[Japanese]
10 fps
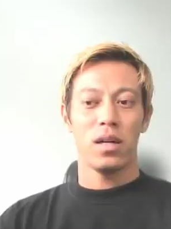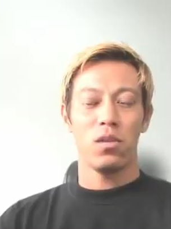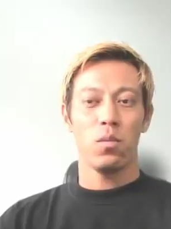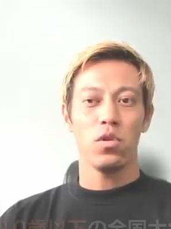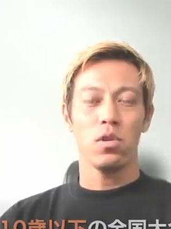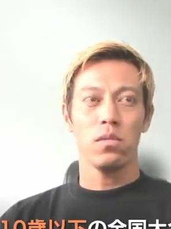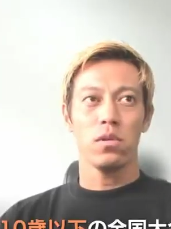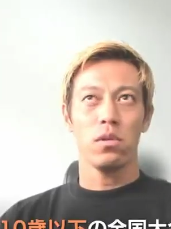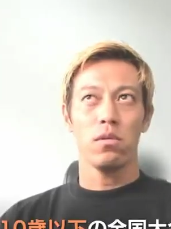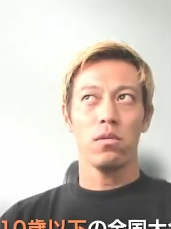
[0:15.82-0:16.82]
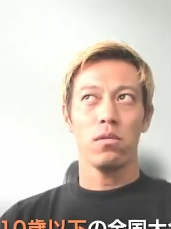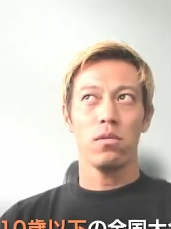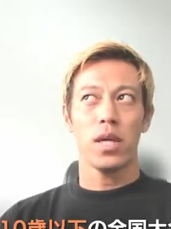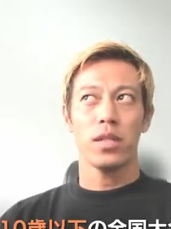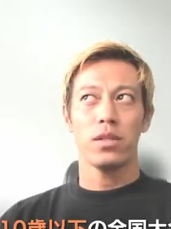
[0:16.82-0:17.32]
すもともと
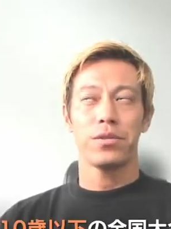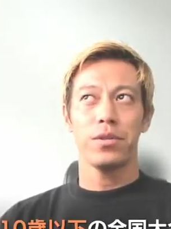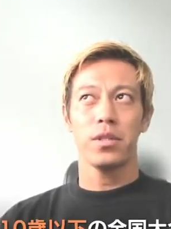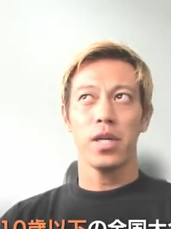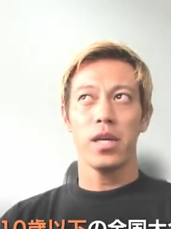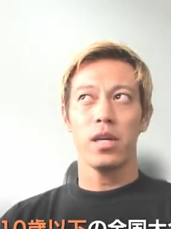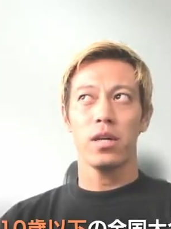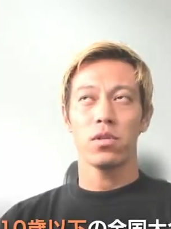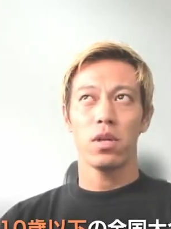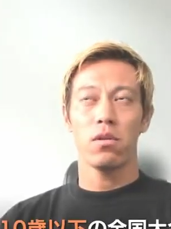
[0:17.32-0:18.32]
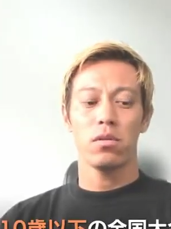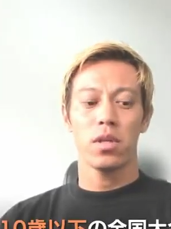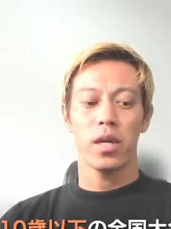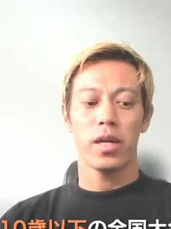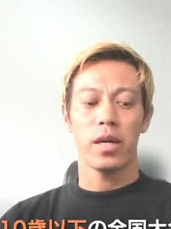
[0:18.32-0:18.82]
は10歳以下の全国
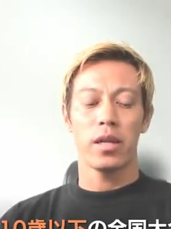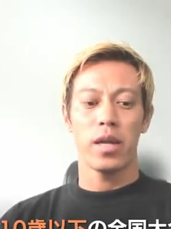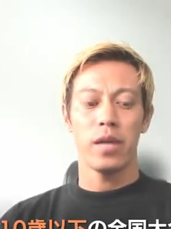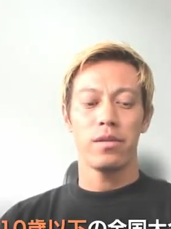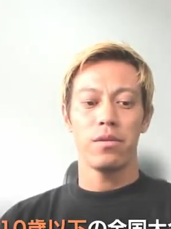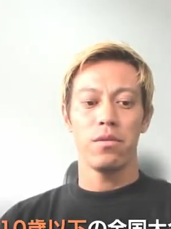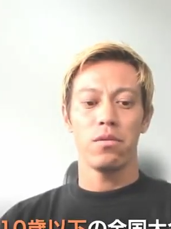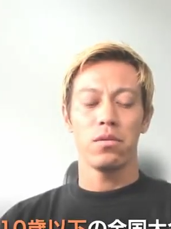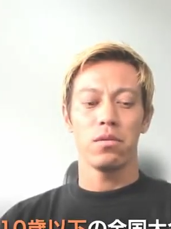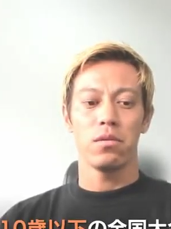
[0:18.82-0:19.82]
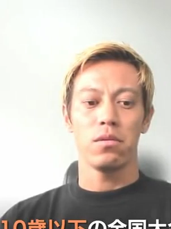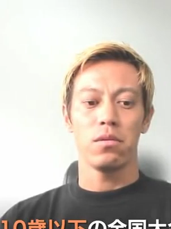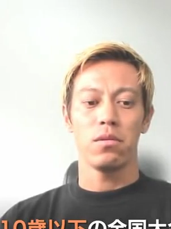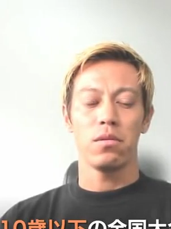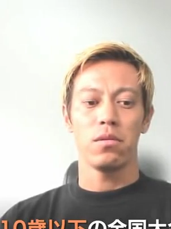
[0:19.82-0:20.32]
大会がないっていうこ
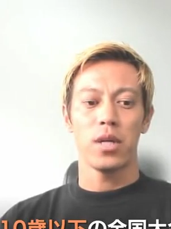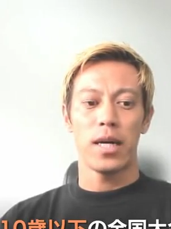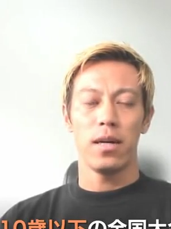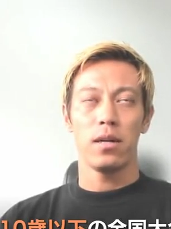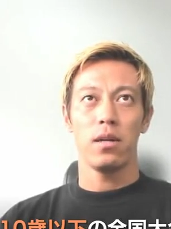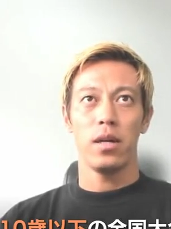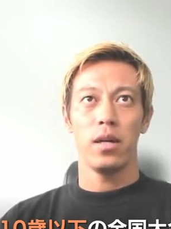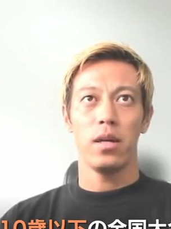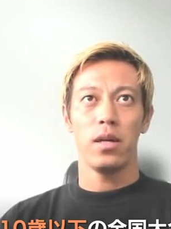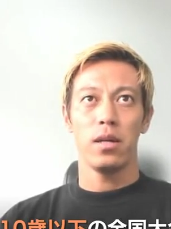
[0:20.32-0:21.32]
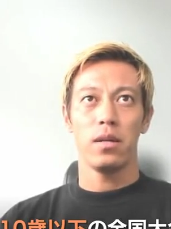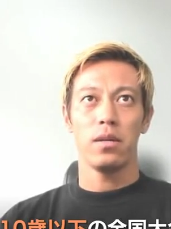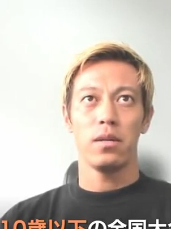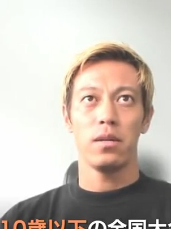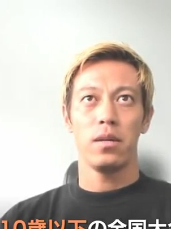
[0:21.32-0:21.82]
とが、えー、
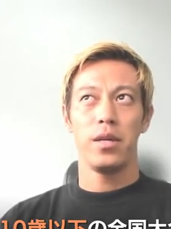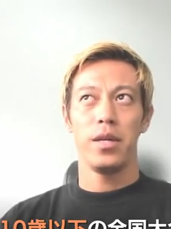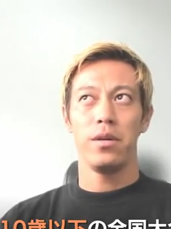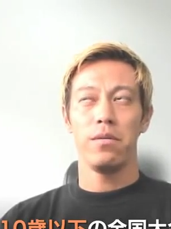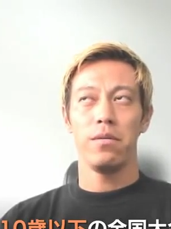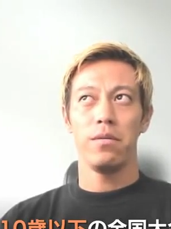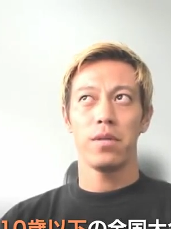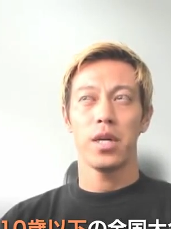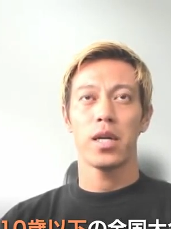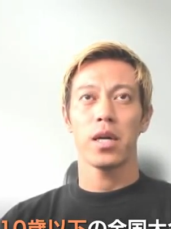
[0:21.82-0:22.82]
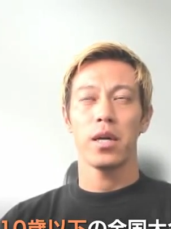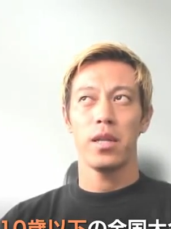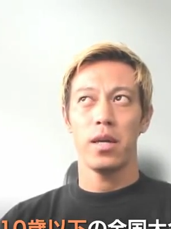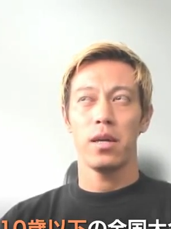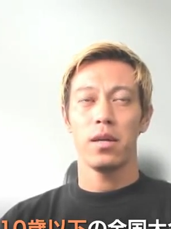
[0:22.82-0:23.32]
理由、きっかけ
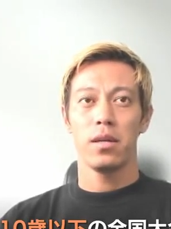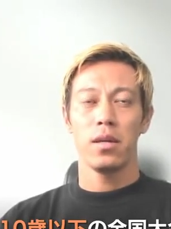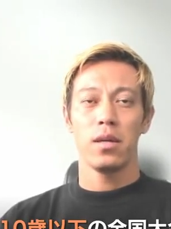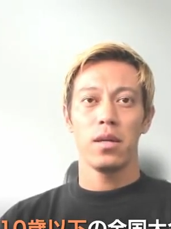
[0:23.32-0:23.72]
で、